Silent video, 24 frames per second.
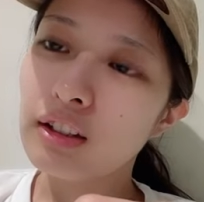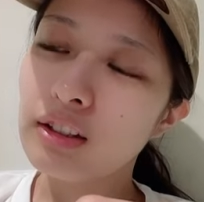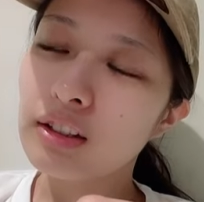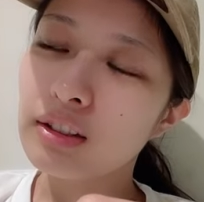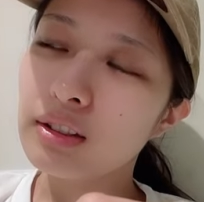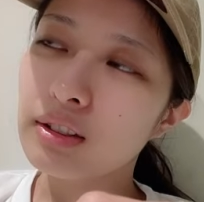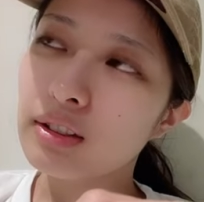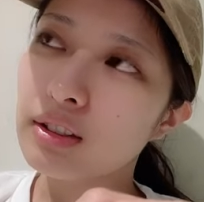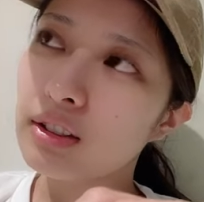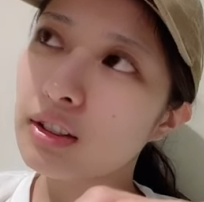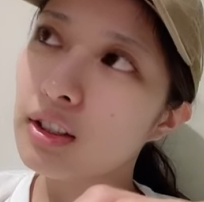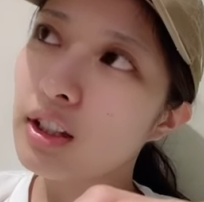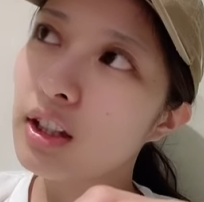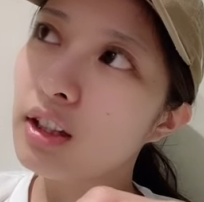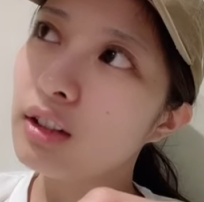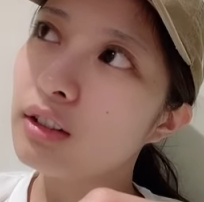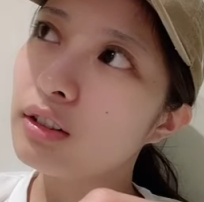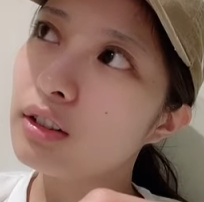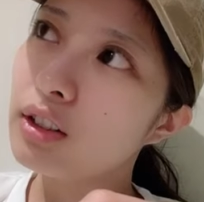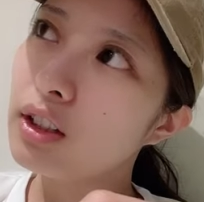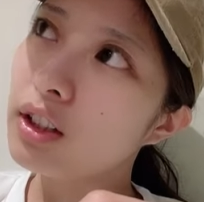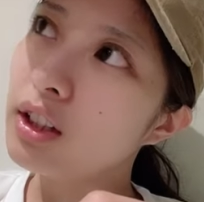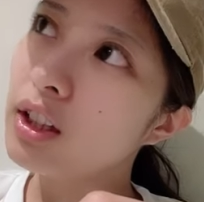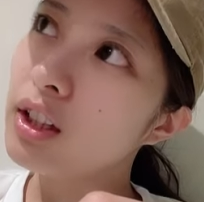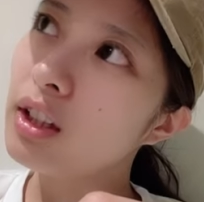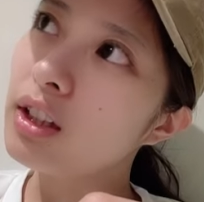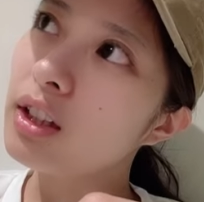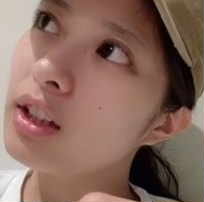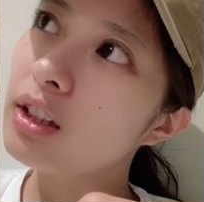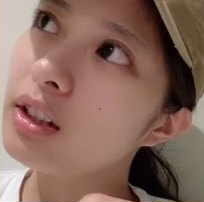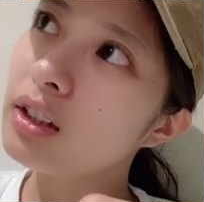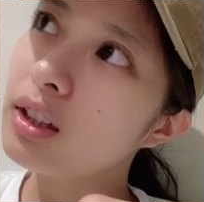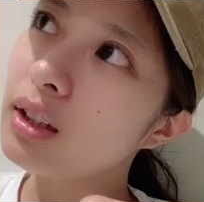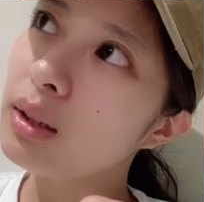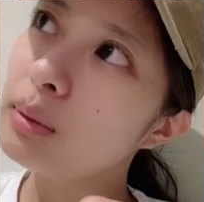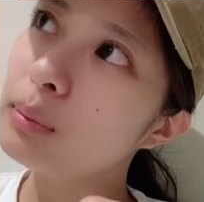稽古だけに
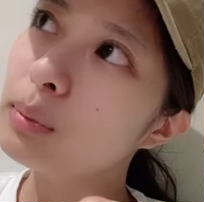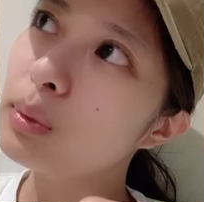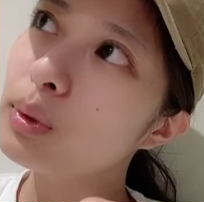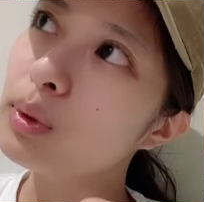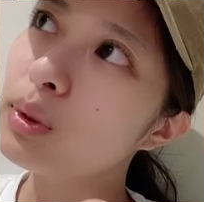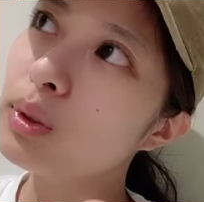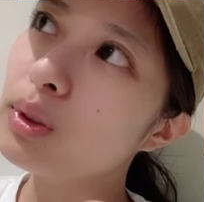なったらも